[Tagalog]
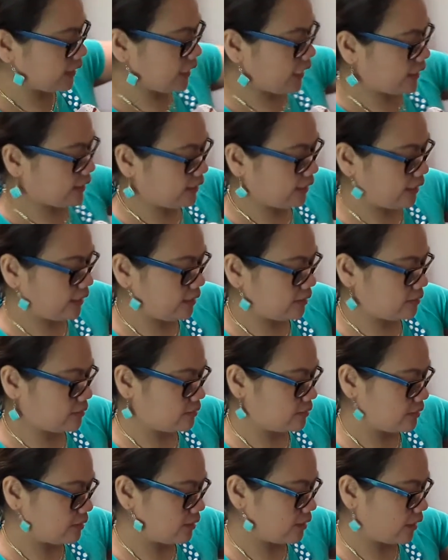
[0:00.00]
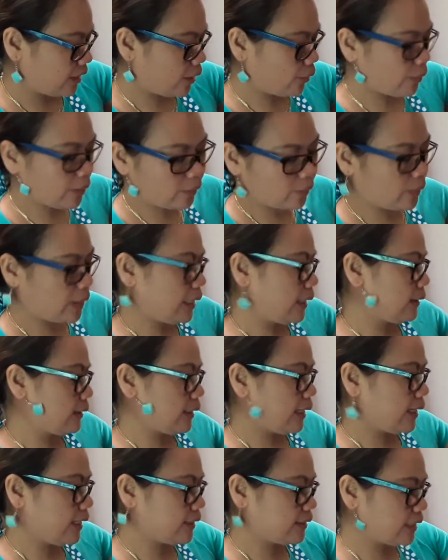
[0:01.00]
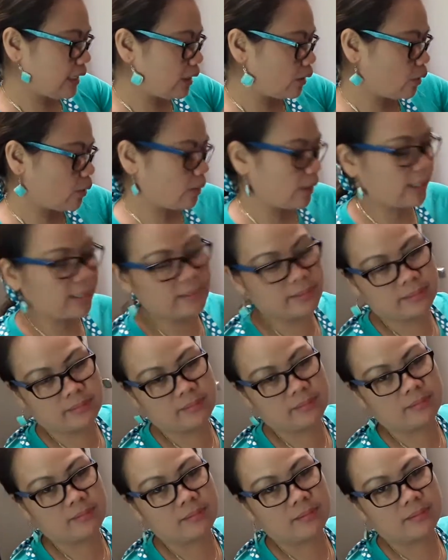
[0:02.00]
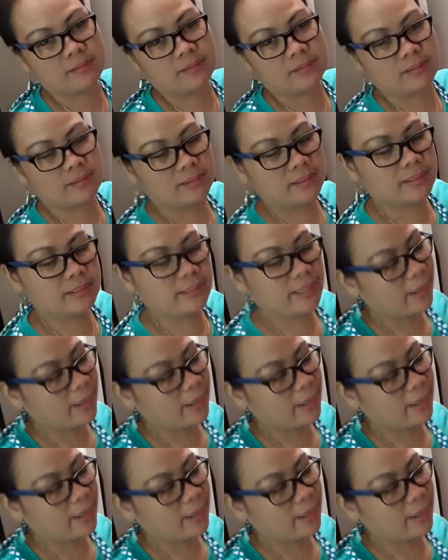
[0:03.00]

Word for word: natin, ewan ko lang, kahit ako, kahit hindi